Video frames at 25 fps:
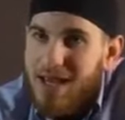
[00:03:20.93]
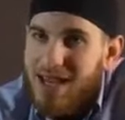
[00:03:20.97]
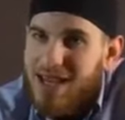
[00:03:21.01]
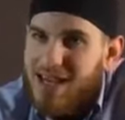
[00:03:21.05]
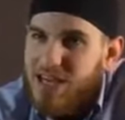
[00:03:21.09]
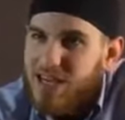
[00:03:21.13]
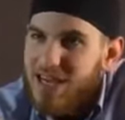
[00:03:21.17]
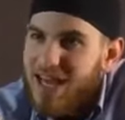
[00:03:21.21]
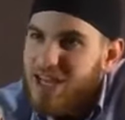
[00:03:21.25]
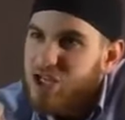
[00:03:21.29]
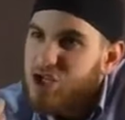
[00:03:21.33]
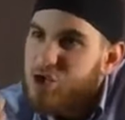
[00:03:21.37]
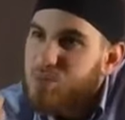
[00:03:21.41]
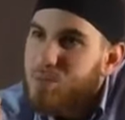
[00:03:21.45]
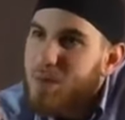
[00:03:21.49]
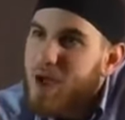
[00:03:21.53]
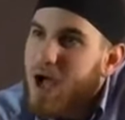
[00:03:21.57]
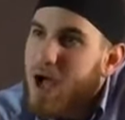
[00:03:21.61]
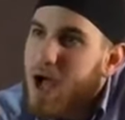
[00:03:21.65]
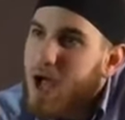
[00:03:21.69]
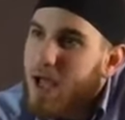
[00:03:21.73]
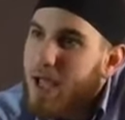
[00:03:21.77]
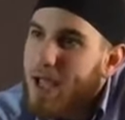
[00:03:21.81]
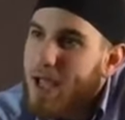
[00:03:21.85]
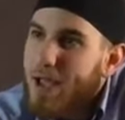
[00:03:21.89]
in der
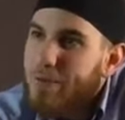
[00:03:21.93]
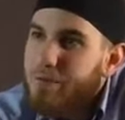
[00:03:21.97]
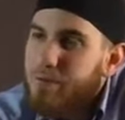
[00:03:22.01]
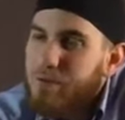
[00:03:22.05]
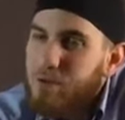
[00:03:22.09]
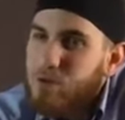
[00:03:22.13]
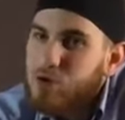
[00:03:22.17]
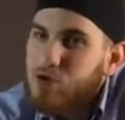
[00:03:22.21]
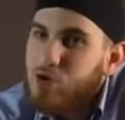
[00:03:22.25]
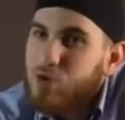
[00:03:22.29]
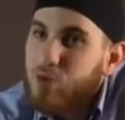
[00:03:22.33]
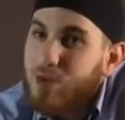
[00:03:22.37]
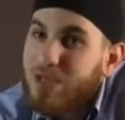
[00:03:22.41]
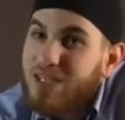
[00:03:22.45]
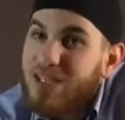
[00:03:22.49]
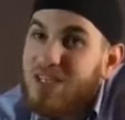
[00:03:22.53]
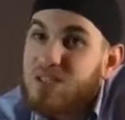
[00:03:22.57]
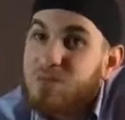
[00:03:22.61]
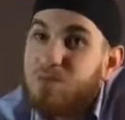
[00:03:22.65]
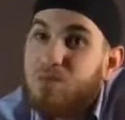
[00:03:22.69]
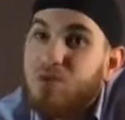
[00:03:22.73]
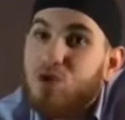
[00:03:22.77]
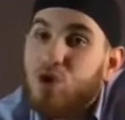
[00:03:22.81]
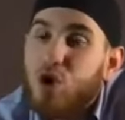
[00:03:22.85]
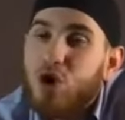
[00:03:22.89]
Sprache hervorzubringen.
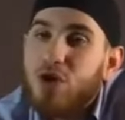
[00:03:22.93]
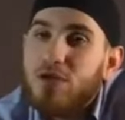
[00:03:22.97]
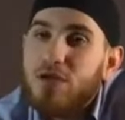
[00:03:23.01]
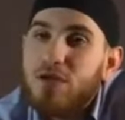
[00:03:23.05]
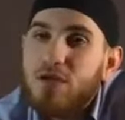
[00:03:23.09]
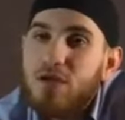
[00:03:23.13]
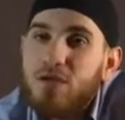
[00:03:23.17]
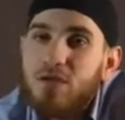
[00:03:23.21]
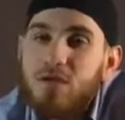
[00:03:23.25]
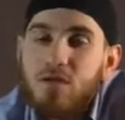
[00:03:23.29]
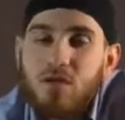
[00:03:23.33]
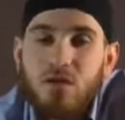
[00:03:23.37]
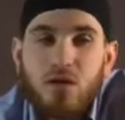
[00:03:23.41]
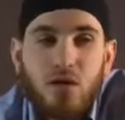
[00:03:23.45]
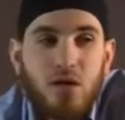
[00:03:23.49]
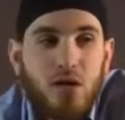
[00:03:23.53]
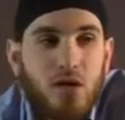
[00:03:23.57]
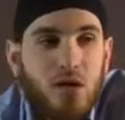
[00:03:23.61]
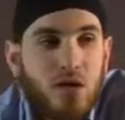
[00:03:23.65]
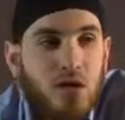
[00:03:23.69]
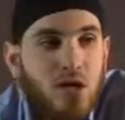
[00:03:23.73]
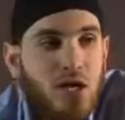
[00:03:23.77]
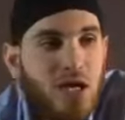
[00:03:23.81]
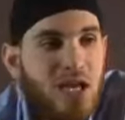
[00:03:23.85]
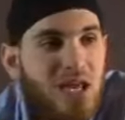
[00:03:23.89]
Das bedeutet
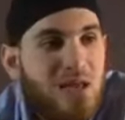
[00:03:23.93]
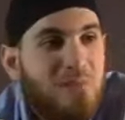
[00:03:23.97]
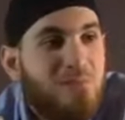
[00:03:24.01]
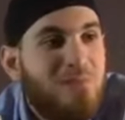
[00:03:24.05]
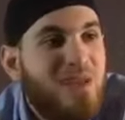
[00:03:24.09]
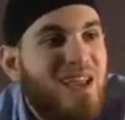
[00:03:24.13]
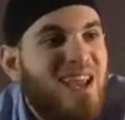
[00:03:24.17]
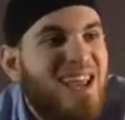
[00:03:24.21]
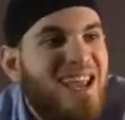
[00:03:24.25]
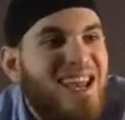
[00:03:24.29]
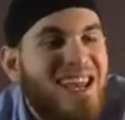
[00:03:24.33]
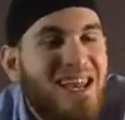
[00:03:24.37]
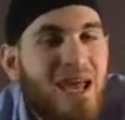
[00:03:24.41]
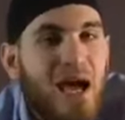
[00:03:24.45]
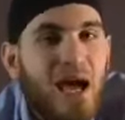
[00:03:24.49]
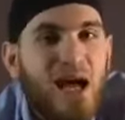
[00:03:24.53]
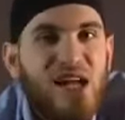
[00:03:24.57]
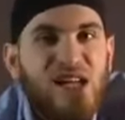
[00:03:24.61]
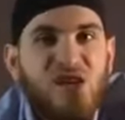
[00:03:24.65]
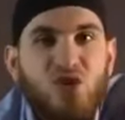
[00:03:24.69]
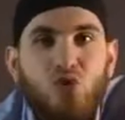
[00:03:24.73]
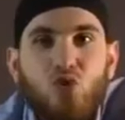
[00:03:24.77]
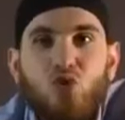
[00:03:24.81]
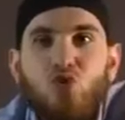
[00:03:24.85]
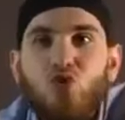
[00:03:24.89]
im
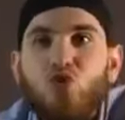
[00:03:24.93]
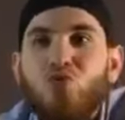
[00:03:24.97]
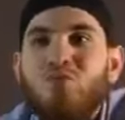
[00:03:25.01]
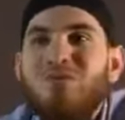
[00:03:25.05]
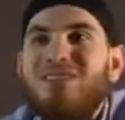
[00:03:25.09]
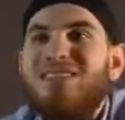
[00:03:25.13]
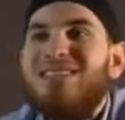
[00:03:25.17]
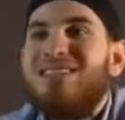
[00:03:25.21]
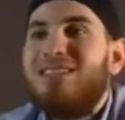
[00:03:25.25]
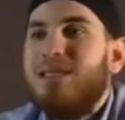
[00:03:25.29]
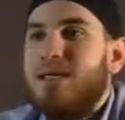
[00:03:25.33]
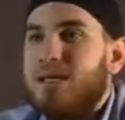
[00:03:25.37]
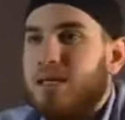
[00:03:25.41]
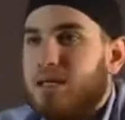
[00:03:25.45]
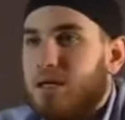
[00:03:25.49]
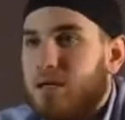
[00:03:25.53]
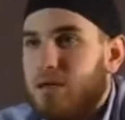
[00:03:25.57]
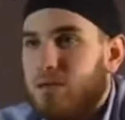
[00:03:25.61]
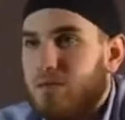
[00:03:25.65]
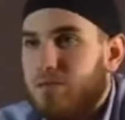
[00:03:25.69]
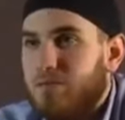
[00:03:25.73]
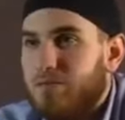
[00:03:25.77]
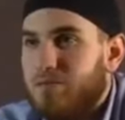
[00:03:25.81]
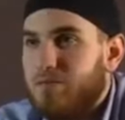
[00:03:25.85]
Inhalt und im Stil.